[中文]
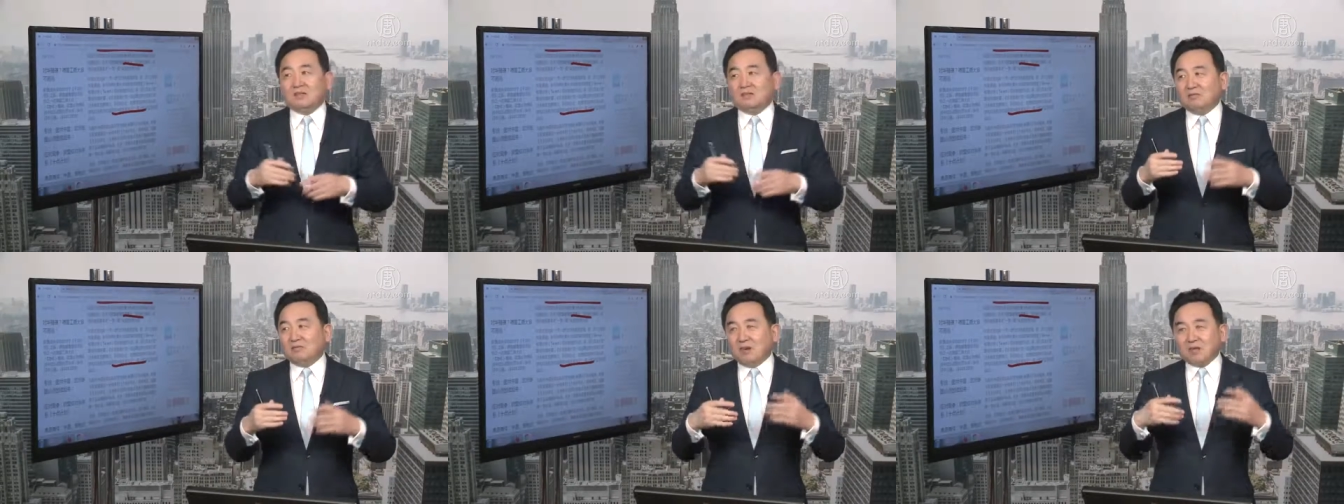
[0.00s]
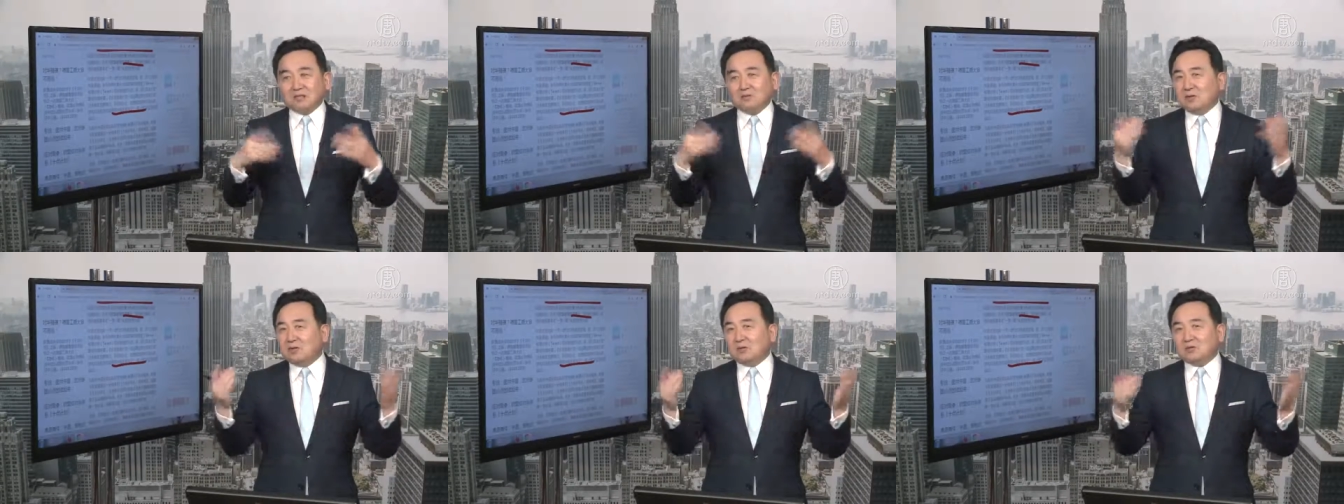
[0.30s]

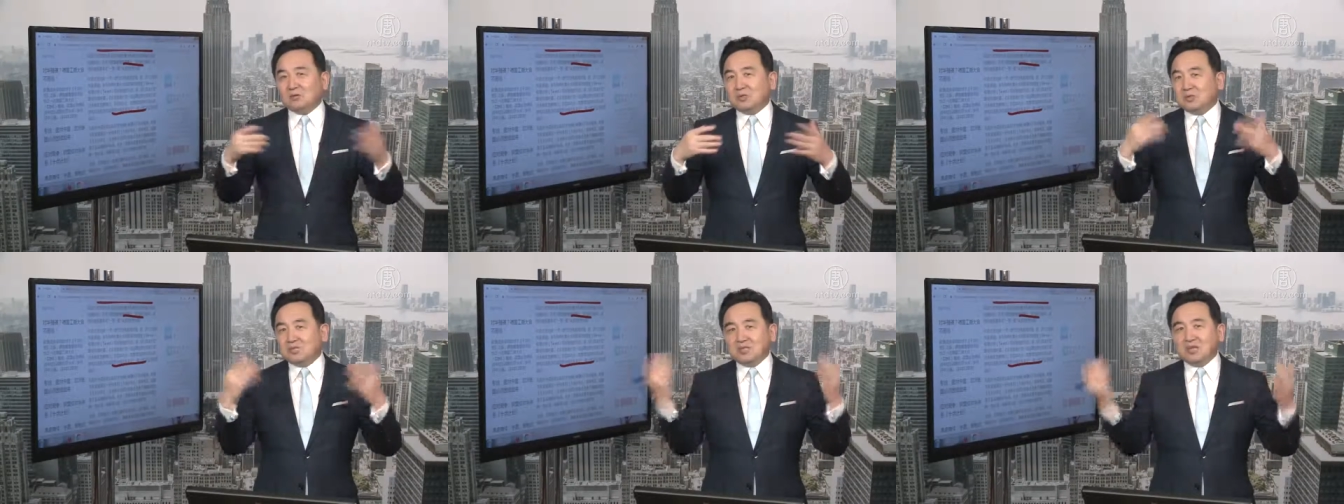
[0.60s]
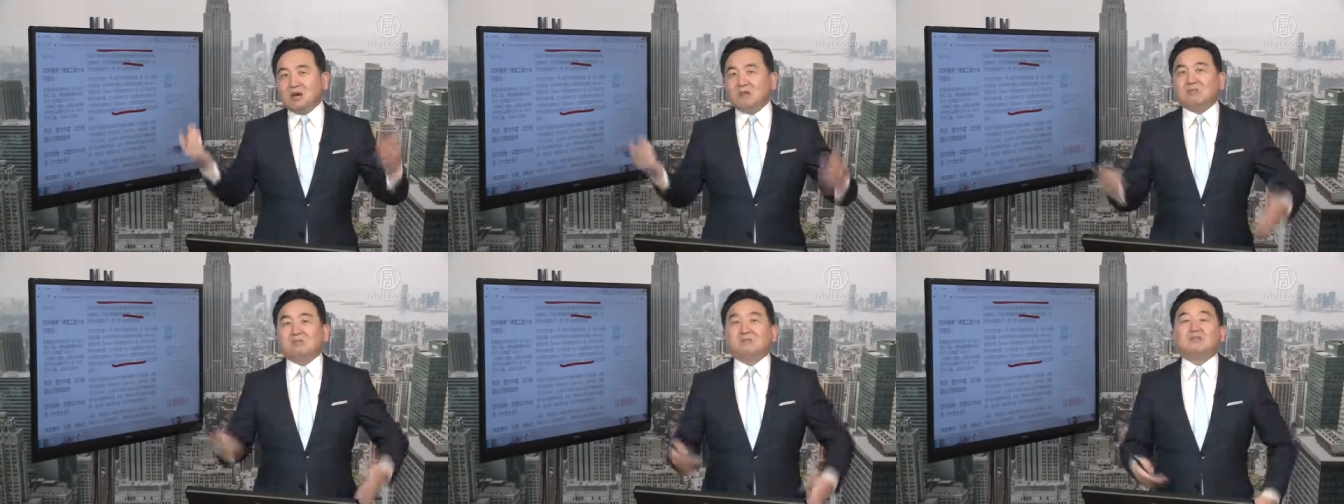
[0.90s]
完全混淆，
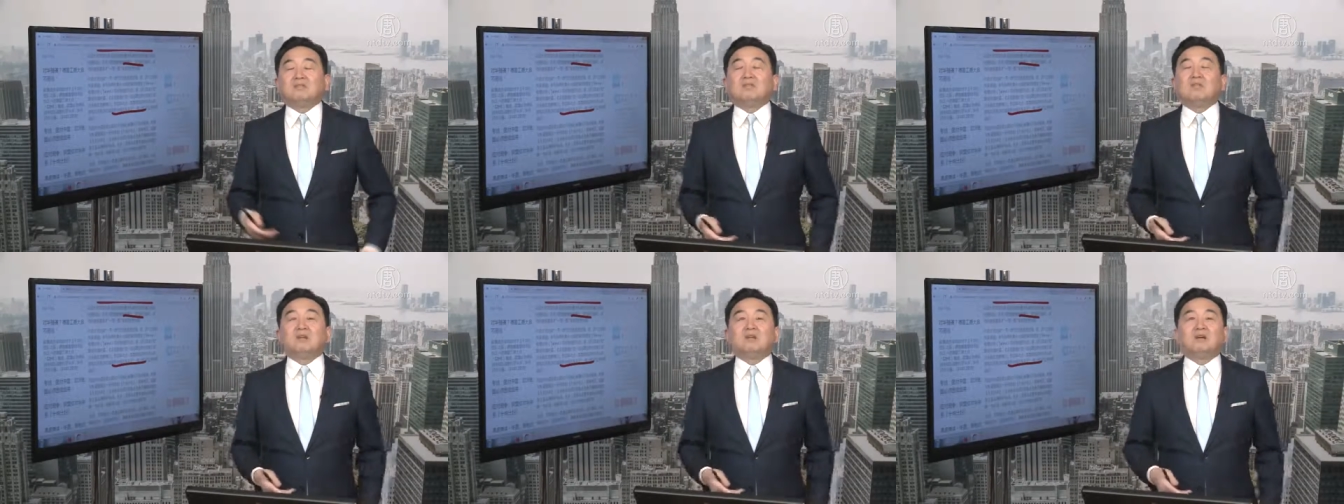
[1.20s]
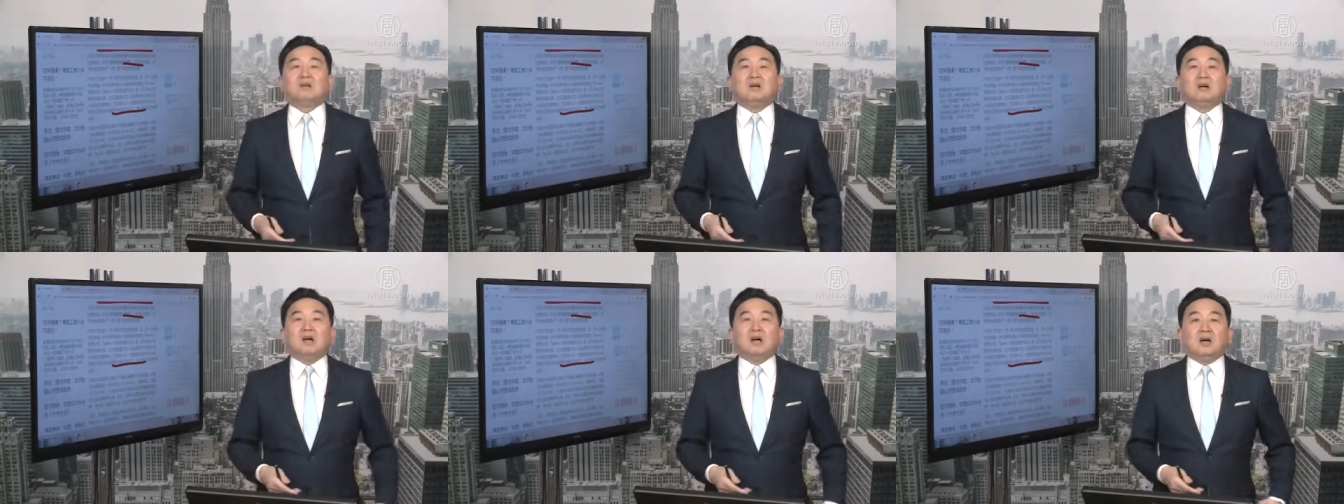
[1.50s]

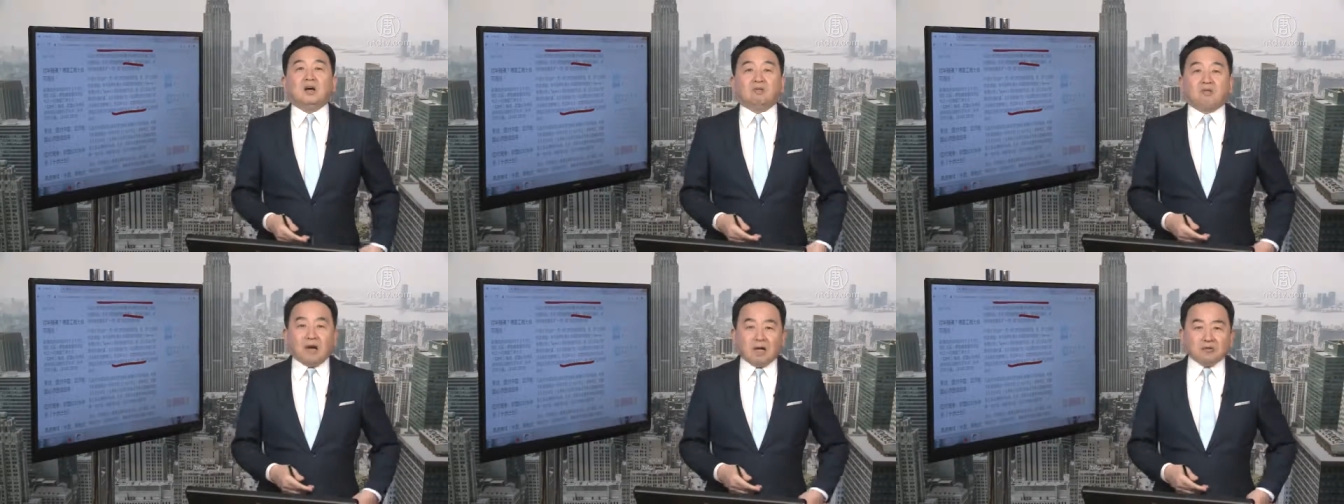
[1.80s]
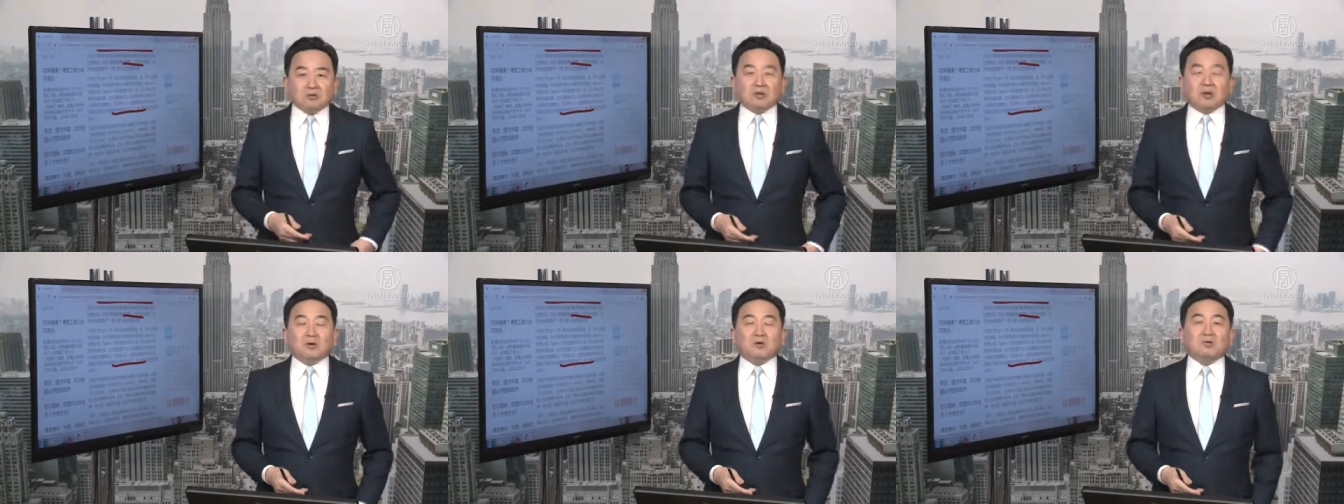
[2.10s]

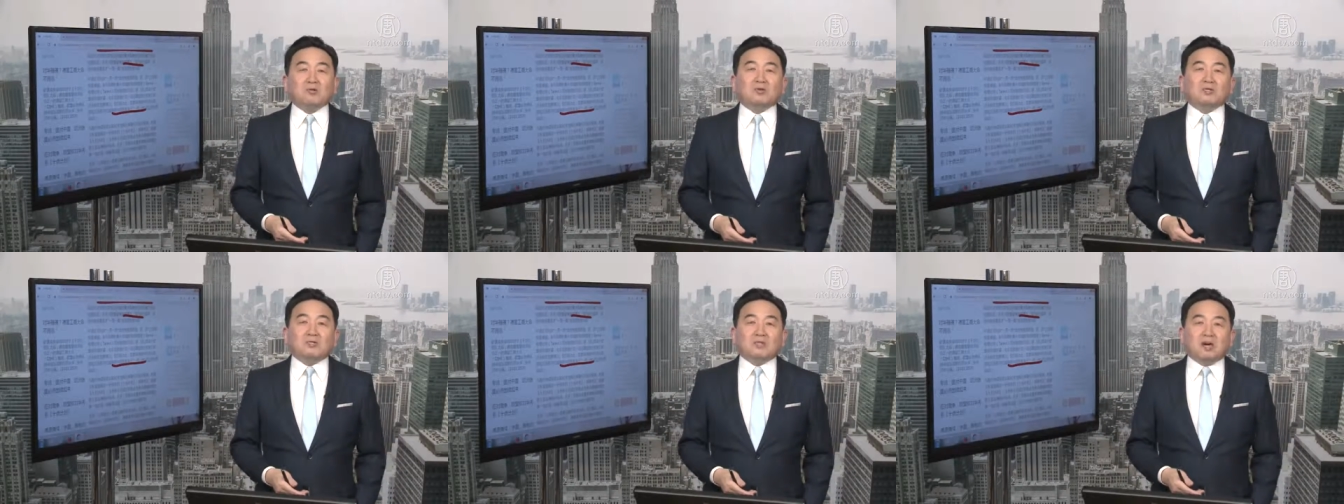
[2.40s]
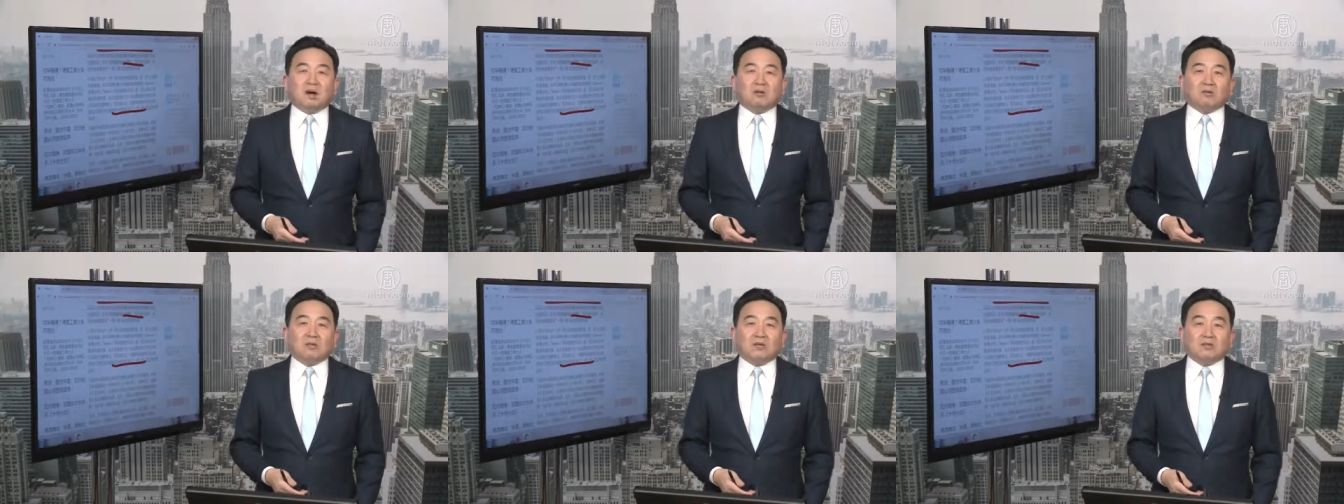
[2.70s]
完全混
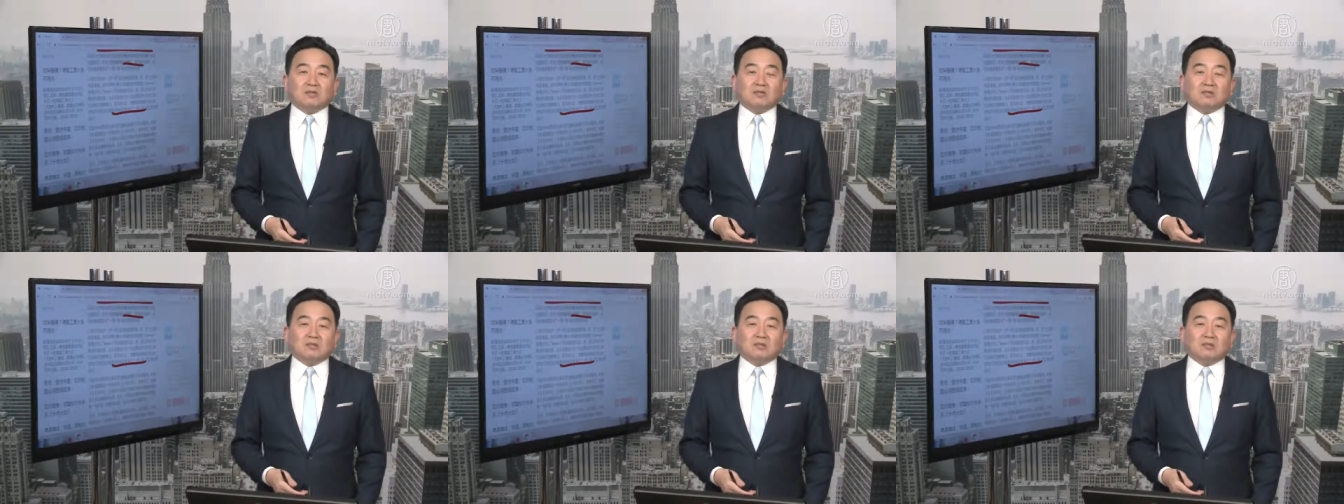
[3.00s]
淆了，